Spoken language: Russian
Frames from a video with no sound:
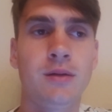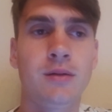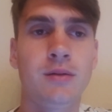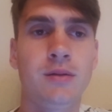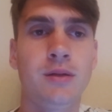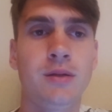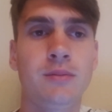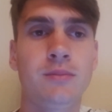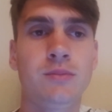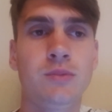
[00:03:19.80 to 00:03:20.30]

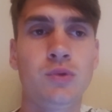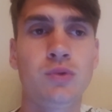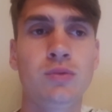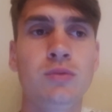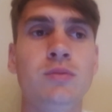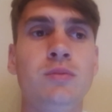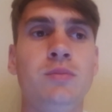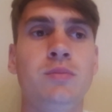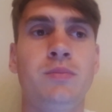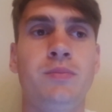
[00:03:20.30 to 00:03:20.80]
Там, ну,
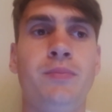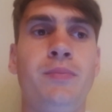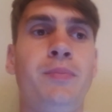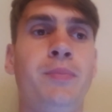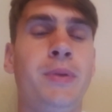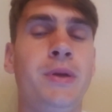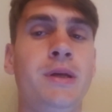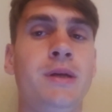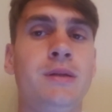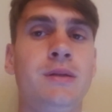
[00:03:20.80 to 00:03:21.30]

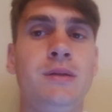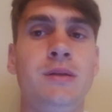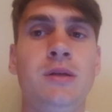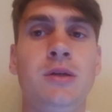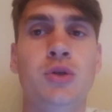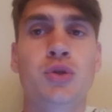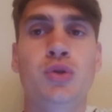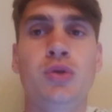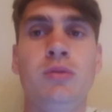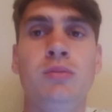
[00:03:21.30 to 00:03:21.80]
понятное
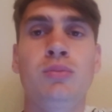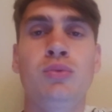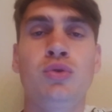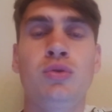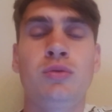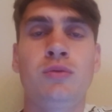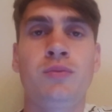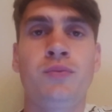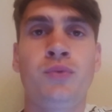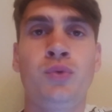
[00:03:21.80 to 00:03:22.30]
дело, что им
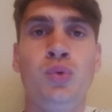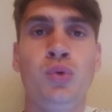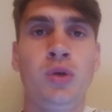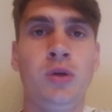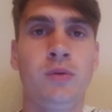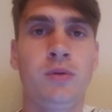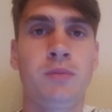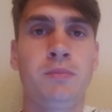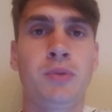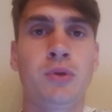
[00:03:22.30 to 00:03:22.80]
будут
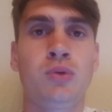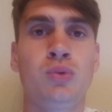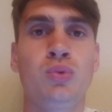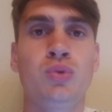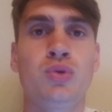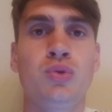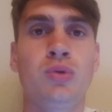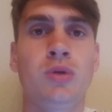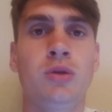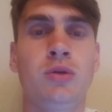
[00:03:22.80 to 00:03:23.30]
втюхивать
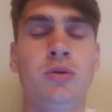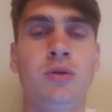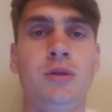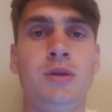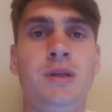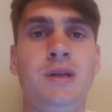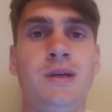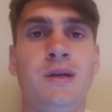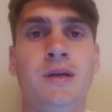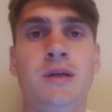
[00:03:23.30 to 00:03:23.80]
продукцию, которая
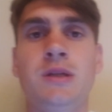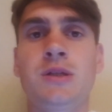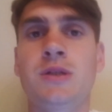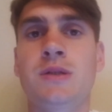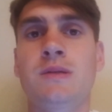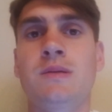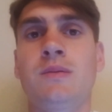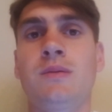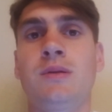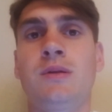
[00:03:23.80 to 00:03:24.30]

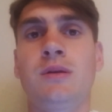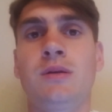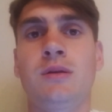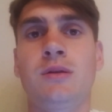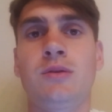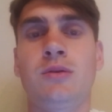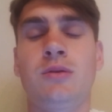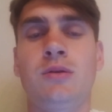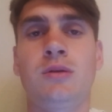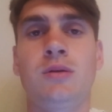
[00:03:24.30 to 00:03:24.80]
некачественная,
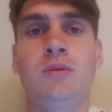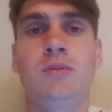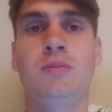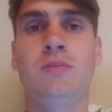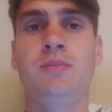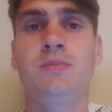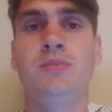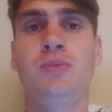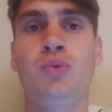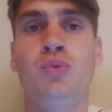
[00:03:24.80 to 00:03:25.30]
которая
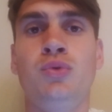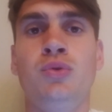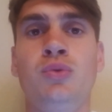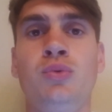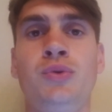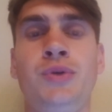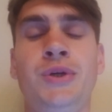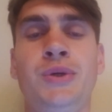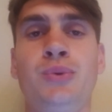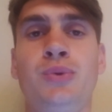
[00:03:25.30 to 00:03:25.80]
люди
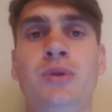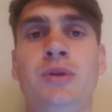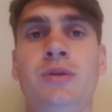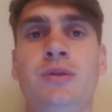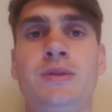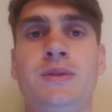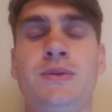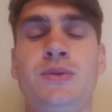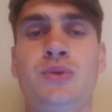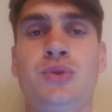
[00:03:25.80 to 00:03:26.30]
уедут, они
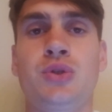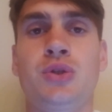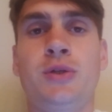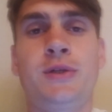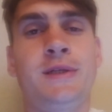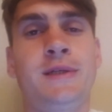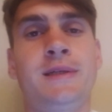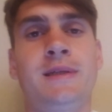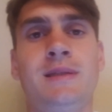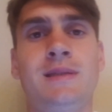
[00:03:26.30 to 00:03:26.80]
сразу
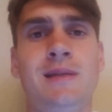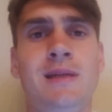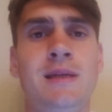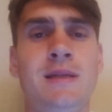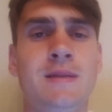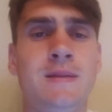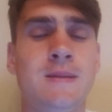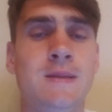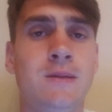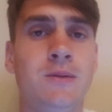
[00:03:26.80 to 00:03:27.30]
же
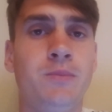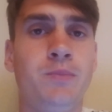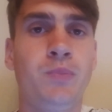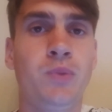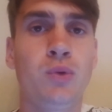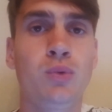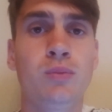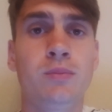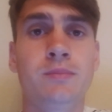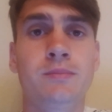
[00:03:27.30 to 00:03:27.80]
разлезятся.
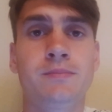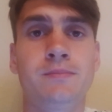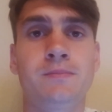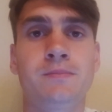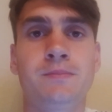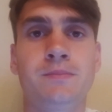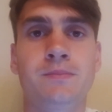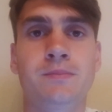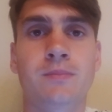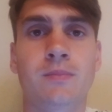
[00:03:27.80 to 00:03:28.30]
Ну,
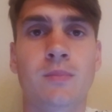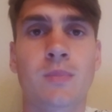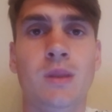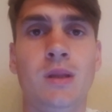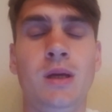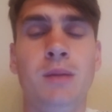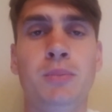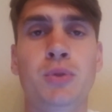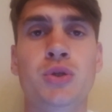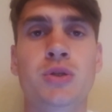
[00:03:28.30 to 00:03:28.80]

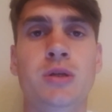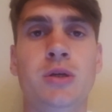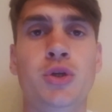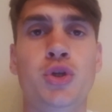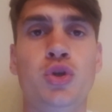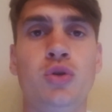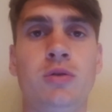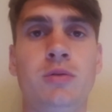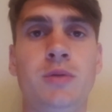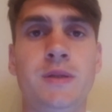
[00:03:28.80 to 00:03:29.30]
я просто
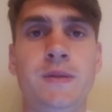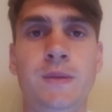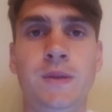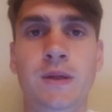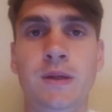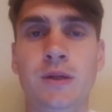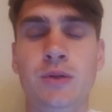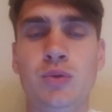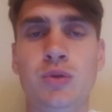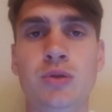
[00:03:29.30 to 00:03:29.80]
хочу вам
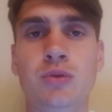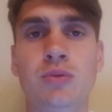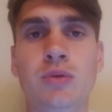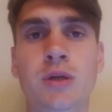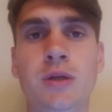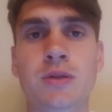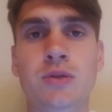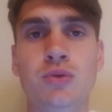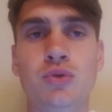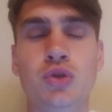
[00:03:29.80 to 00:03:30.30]
осветить эту
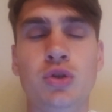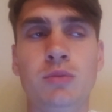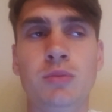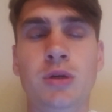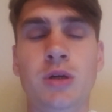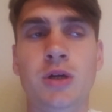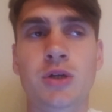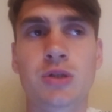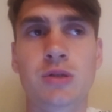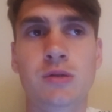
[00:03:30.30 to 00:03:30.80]
ситуацию, чтобы
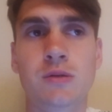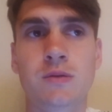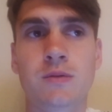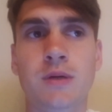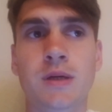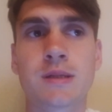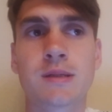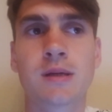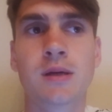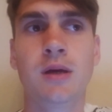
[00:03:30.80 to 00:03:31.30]
каждый из
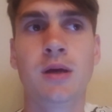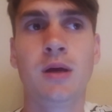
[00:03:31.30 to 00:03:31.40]
вас